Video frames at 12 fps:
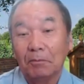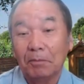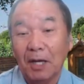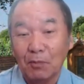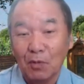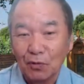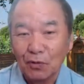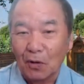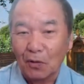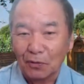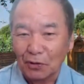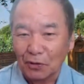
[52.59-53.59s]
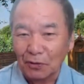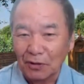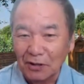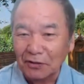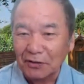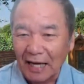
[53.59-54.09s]
bên một cổng đồ
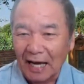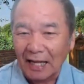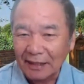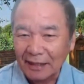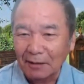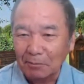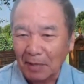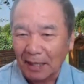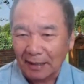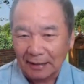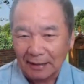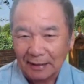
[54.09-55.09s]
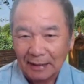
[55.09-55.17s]
lư giả tay mình